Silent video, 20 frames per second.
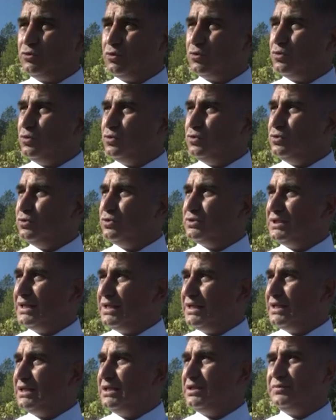çok e,
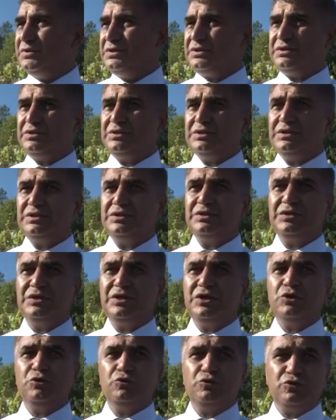değerli bir e,
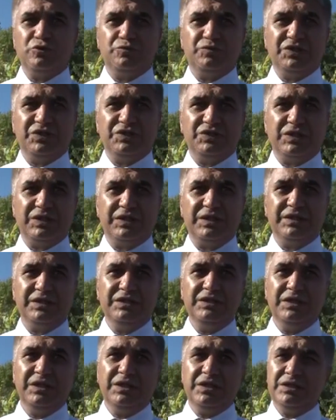üzüm
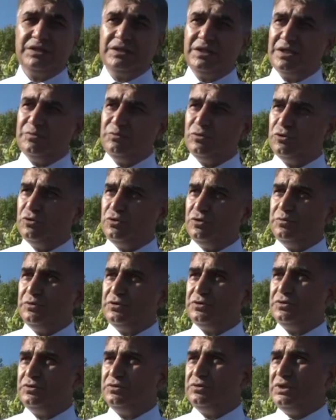çeşitleri. Tarım
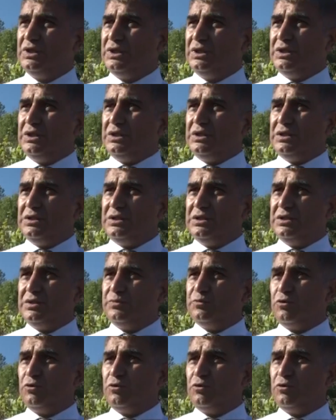Müdürlüğümüzün e,